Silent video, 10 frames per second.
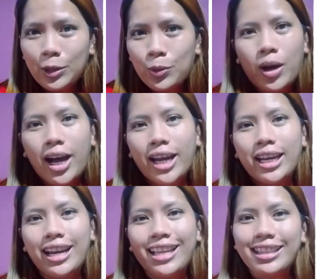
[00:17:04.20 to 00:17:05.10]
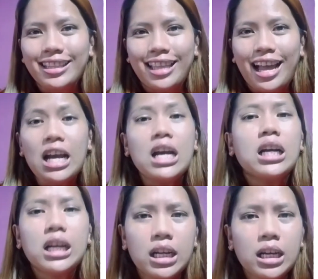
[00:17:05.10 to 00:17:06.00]
adalah tentang
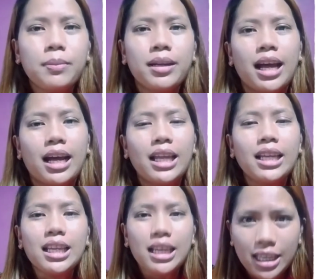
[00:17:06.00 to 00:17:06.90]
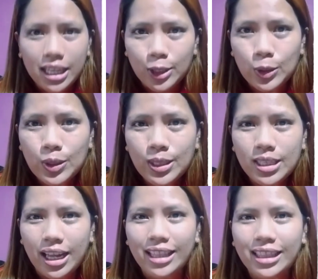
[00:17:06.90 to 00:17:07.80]
kemenangan Yesus ke
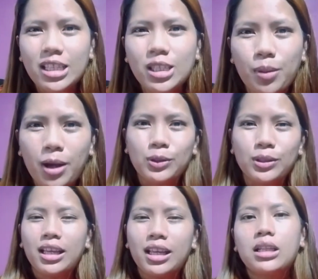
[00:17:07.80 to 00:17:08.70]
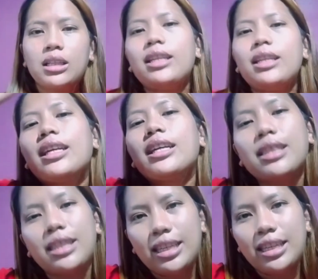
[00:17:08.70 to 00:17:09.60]
atas maut. Dan yang
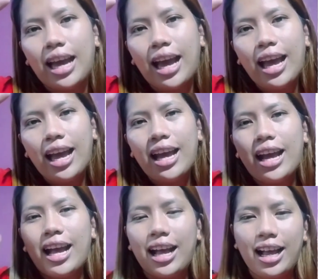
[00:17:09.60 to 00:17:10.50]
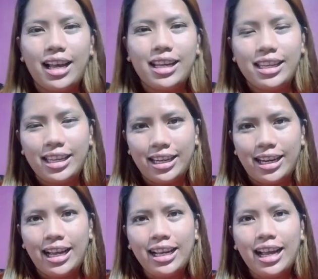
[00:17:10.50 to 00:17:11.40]
ketiga ya,
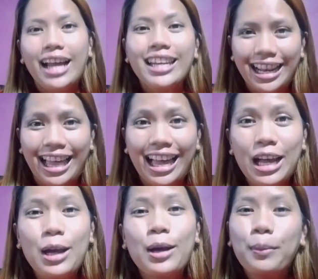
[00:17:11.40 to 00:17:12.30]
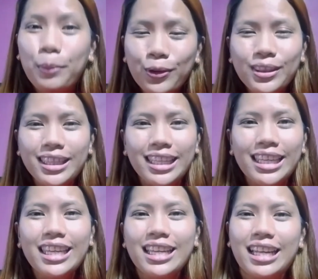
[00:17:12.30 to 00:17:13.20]
adalah bukti
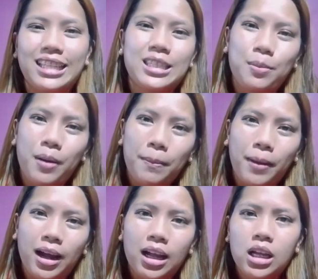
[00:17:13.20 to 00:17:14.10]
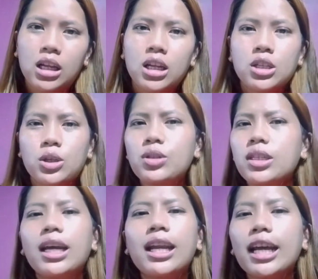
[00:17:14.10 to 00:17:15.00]
kasih Bapa. So, jika
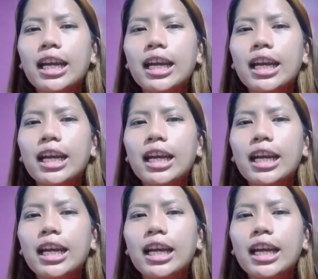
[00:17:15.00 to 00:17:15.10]
rekan-rekan